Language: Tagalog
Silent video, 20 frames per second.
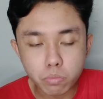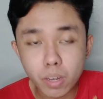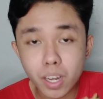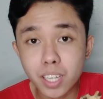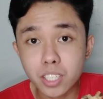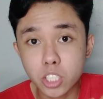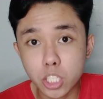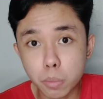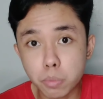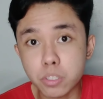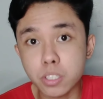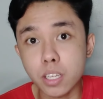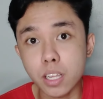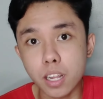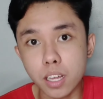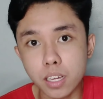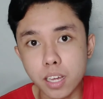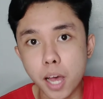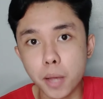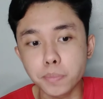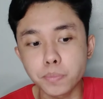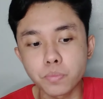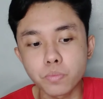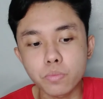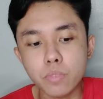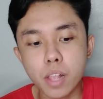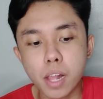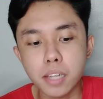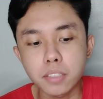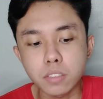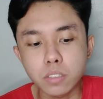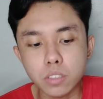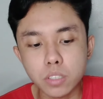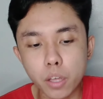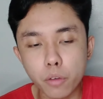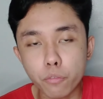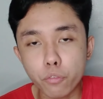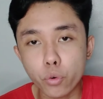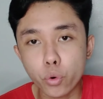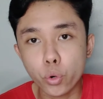mga chips talaga
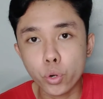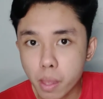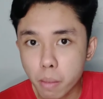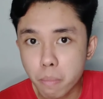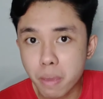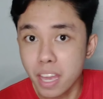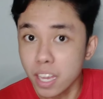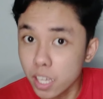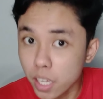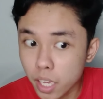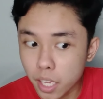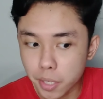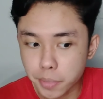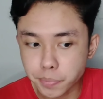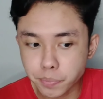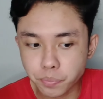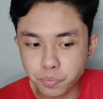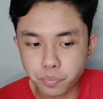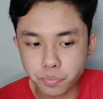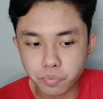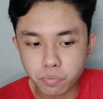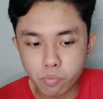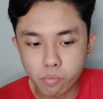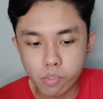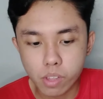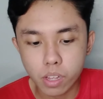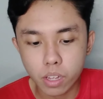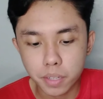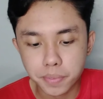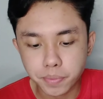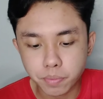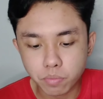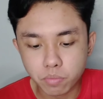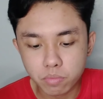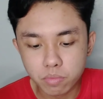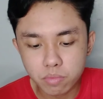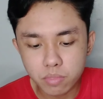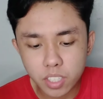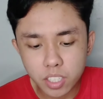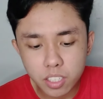na for baking.
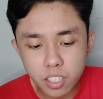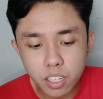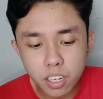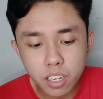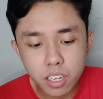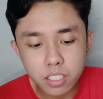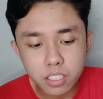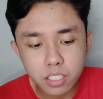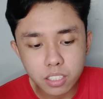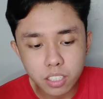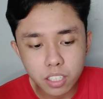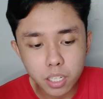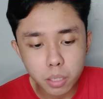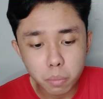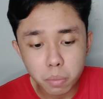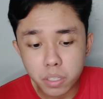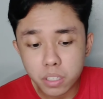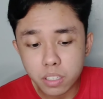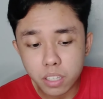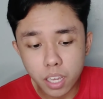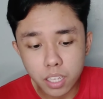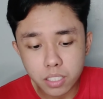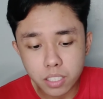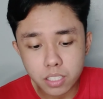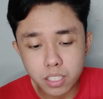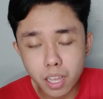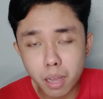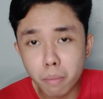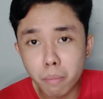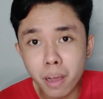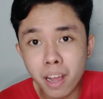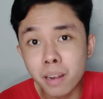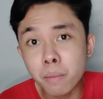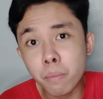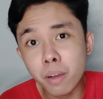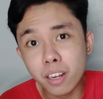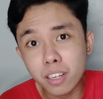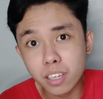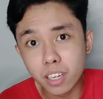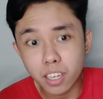Hindi talaga siya tinipid, guys. Kasi ang
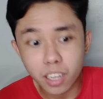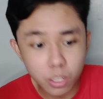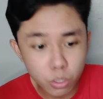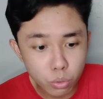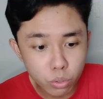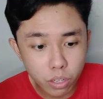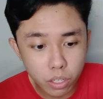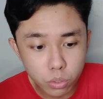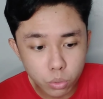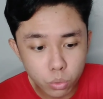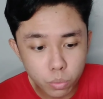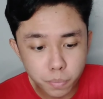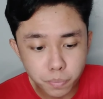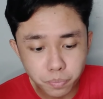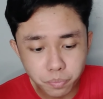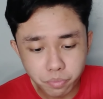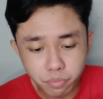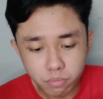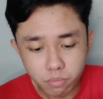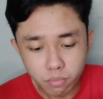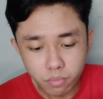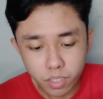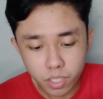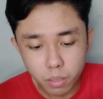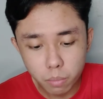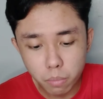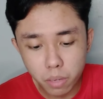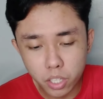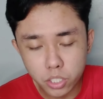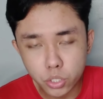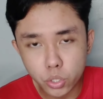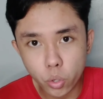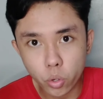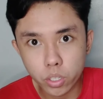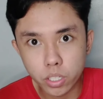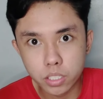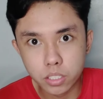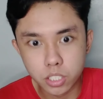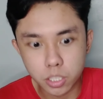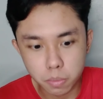mahal-mahal kaya nung ganung mga
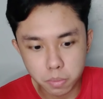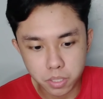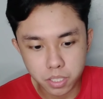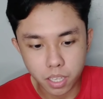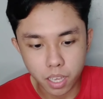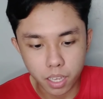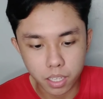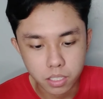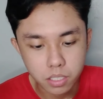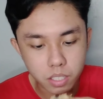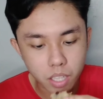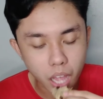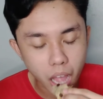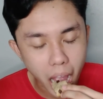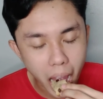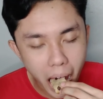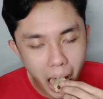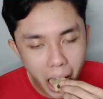chocolate chips, guys.